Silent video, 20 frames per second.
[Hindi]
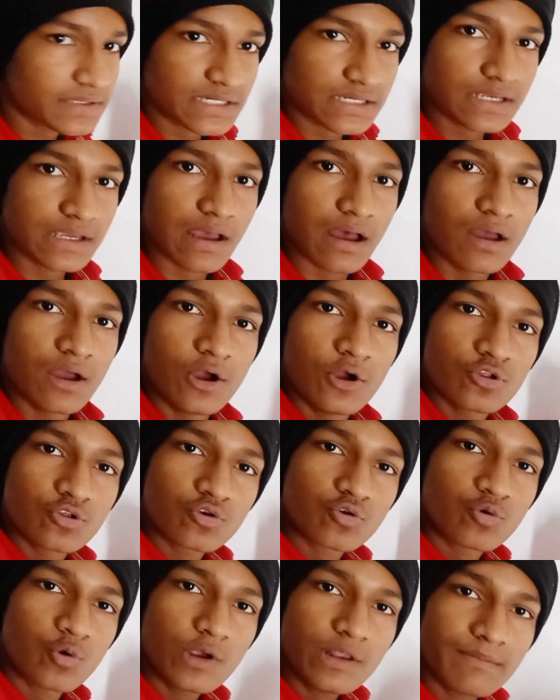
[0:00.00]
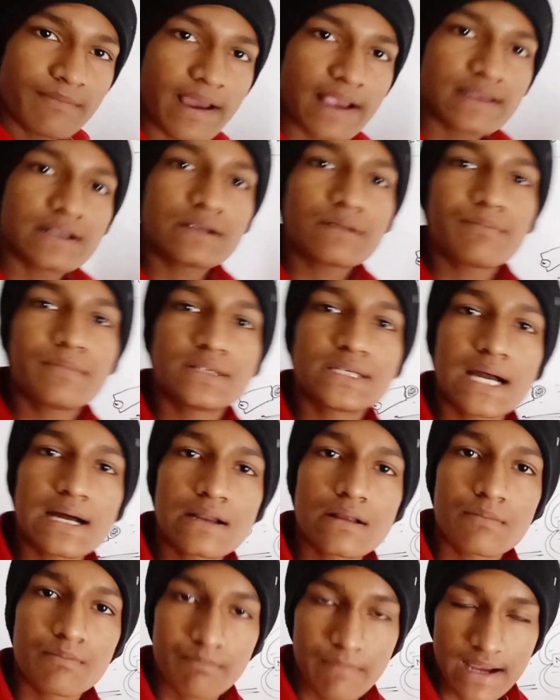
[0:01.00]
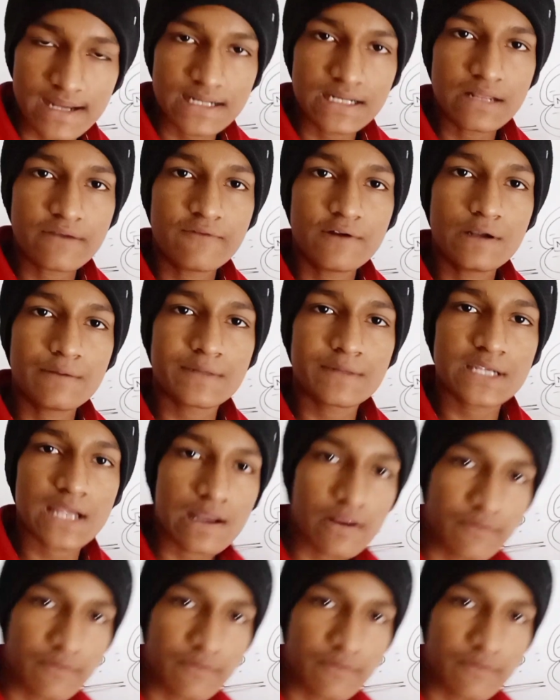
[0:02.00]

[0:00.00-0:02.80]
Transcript: पीछे किया तो कोयल मैग्नेट में जा रहा है मैग्नेटिक फील्ड में जा